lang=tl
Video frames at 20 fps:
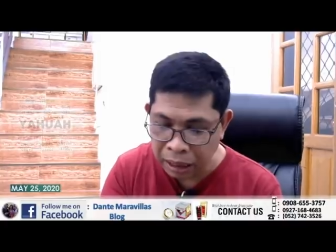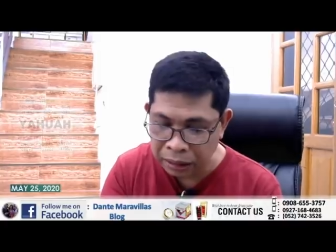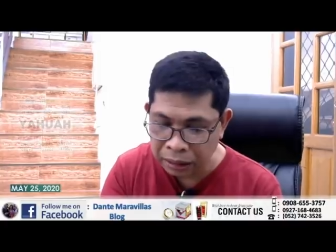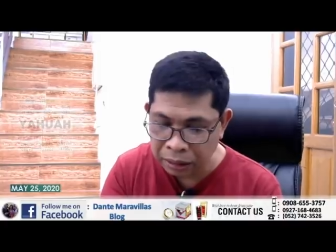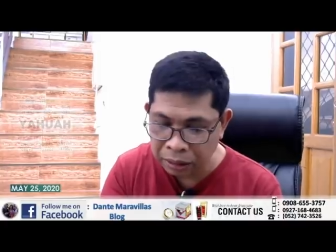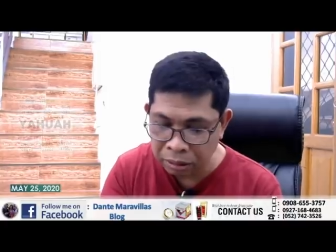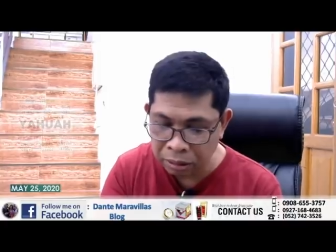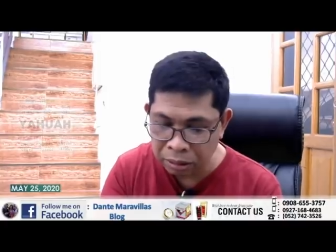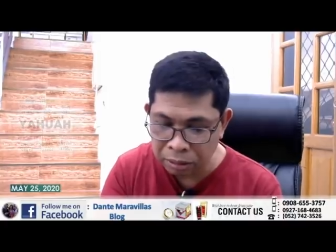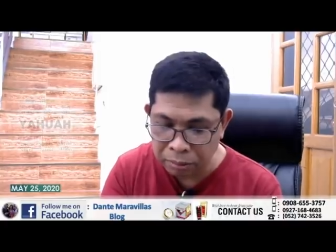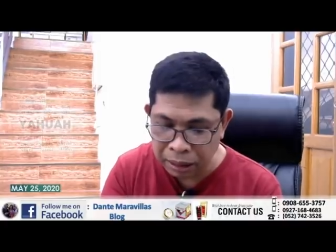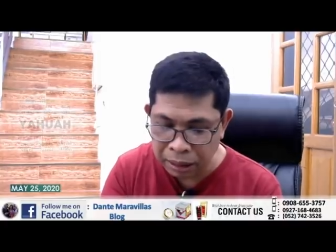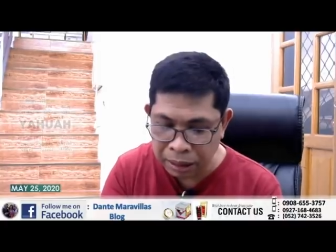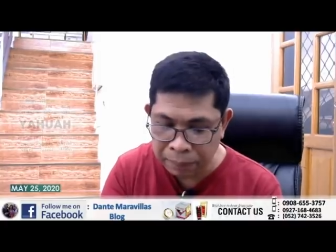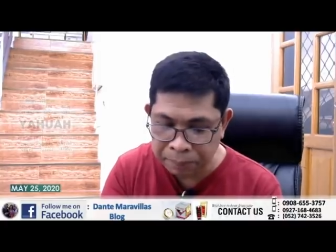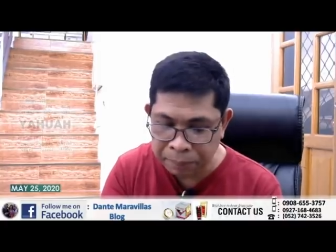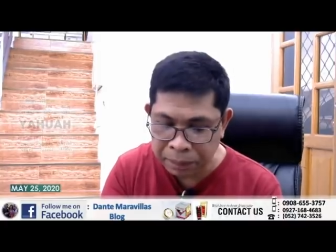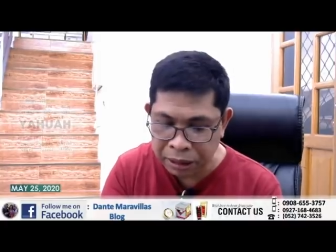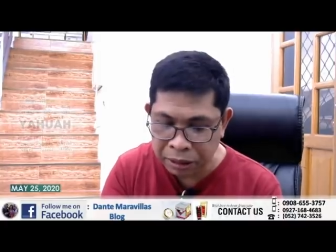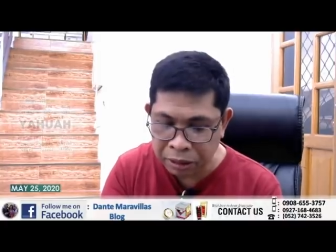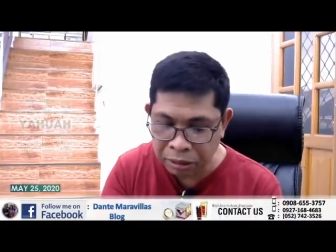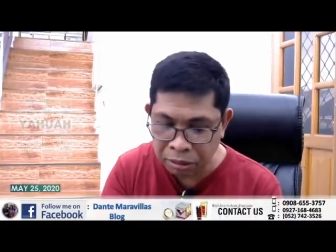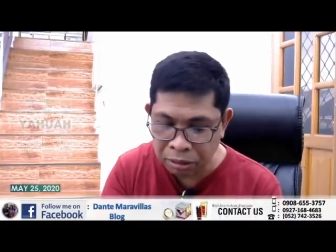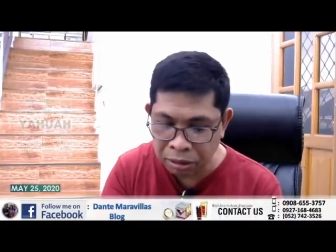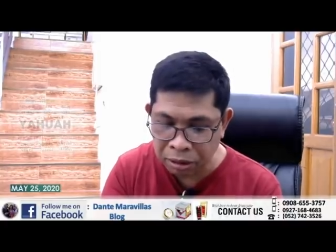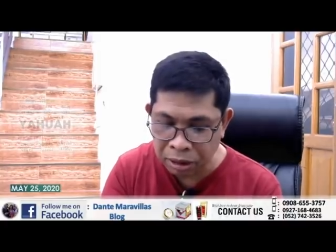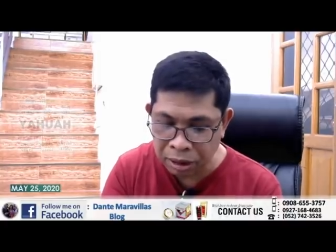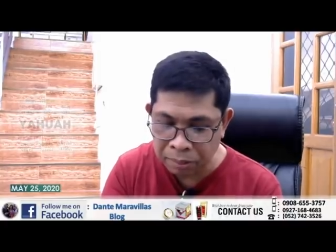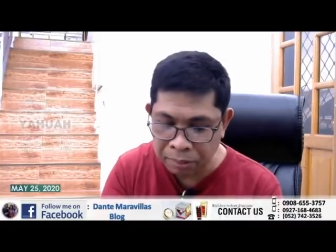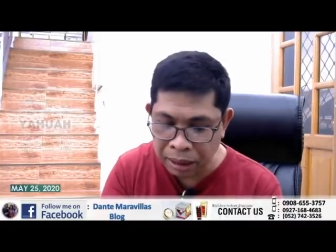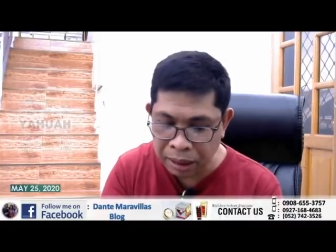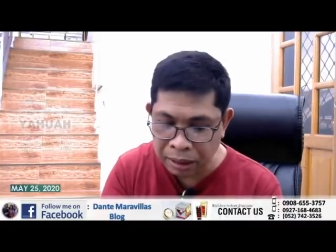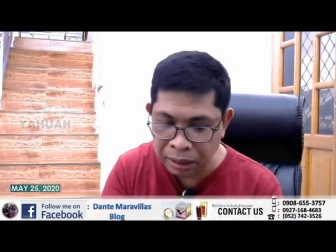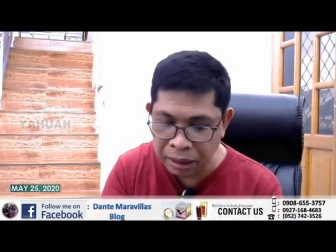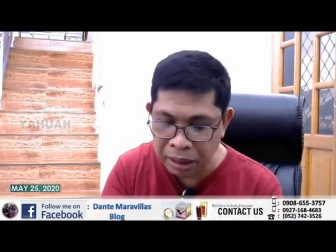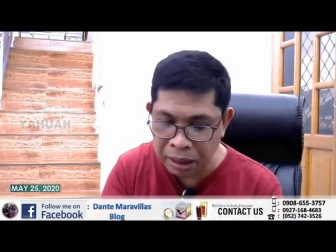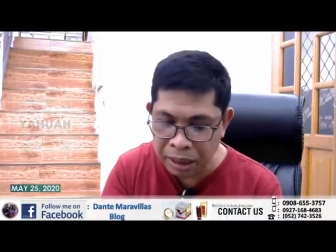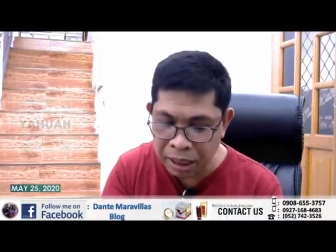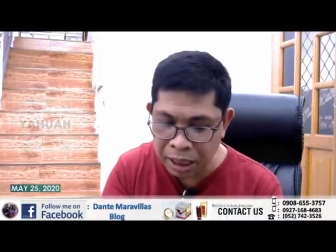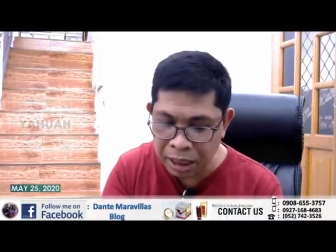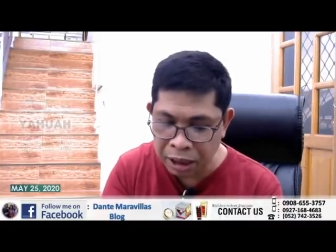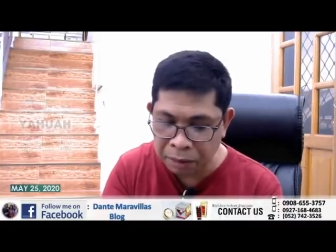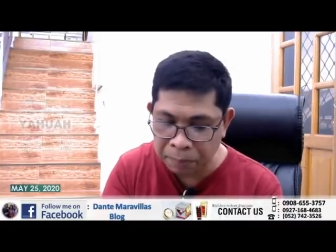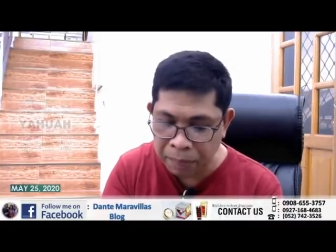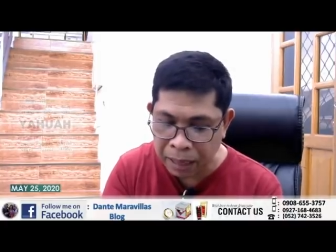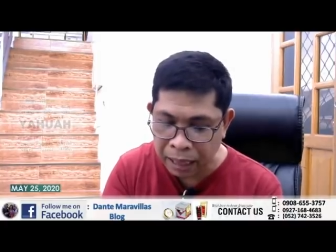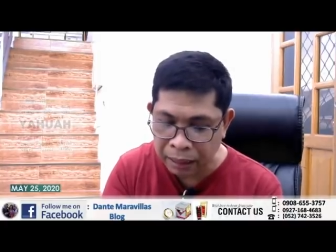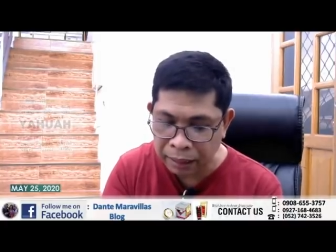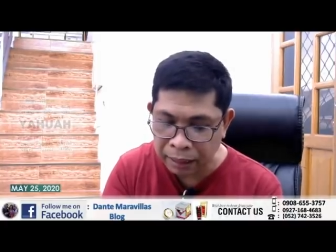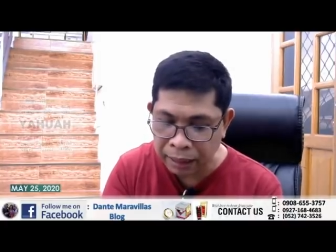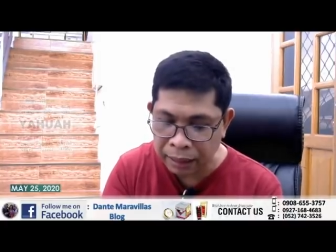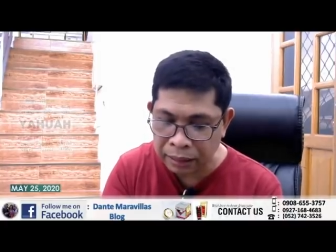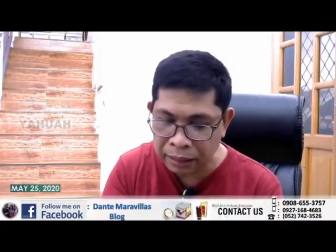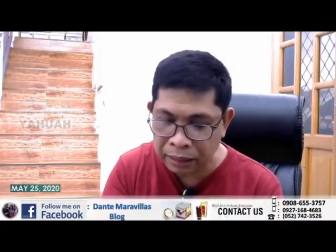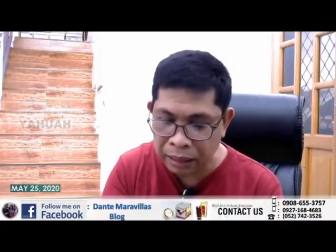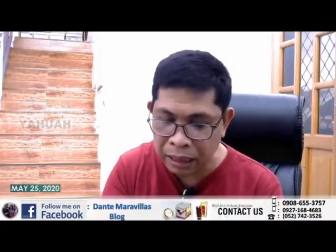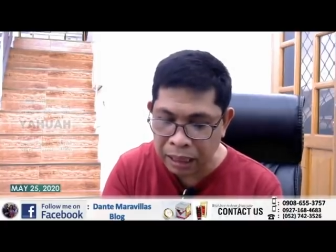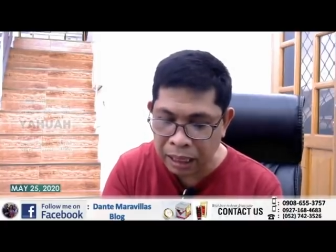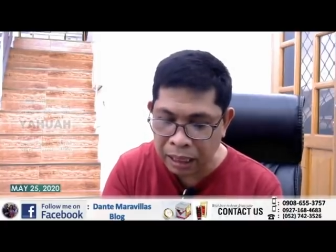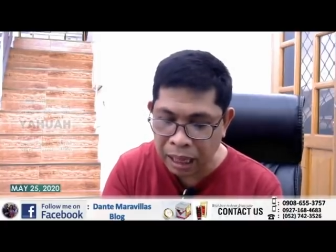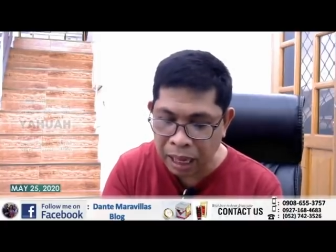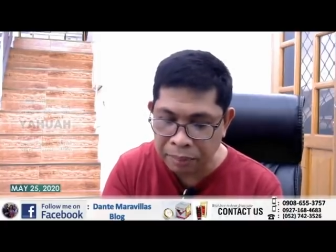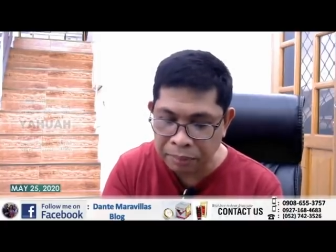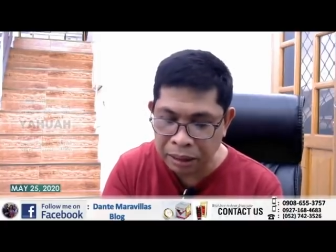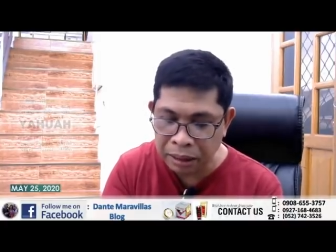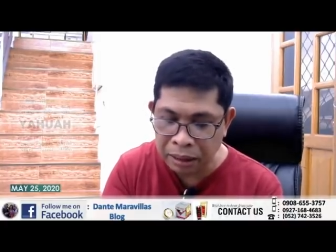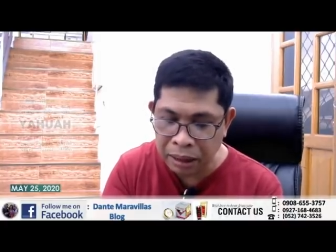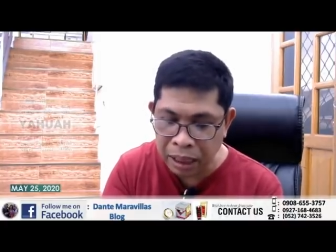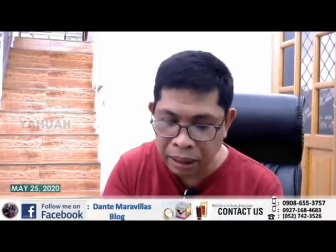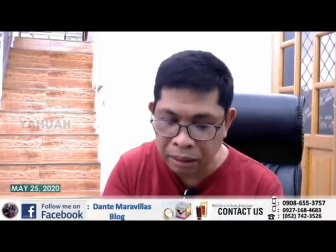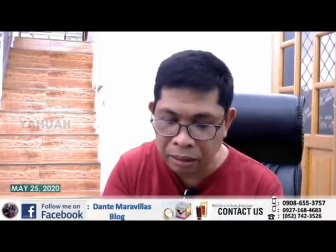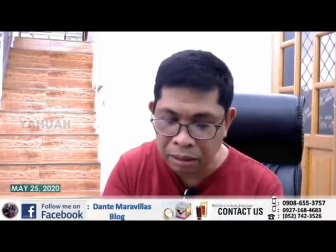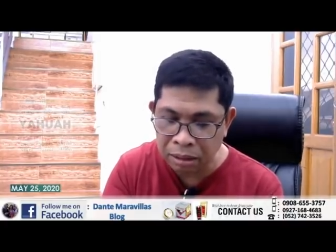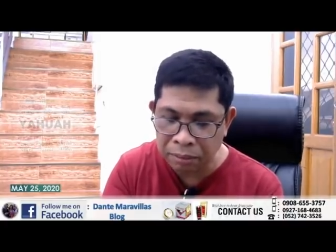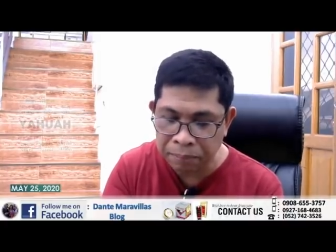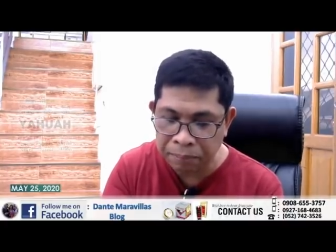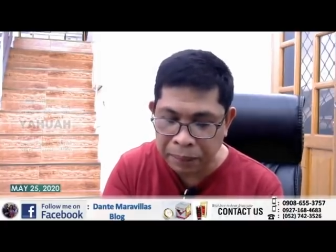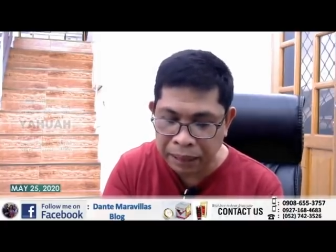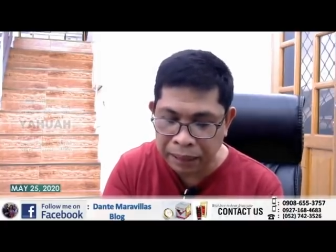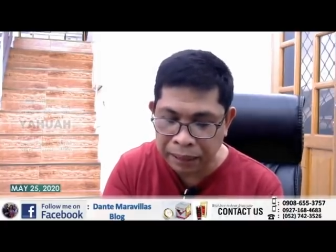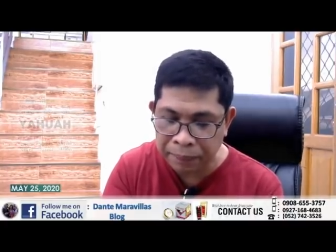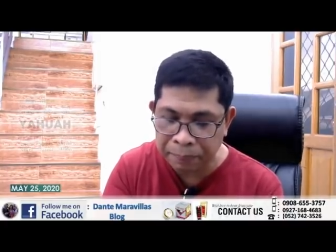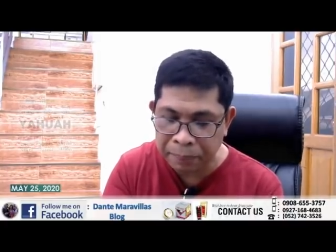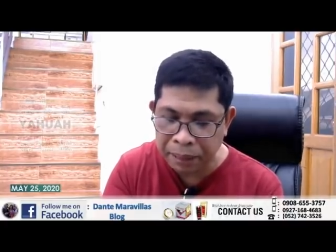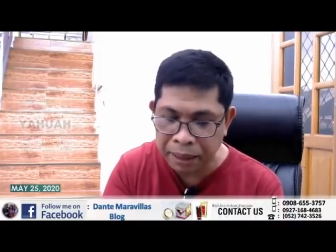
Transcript: at yon mga picture ng mga DDS vloggers ginagamit ngayon para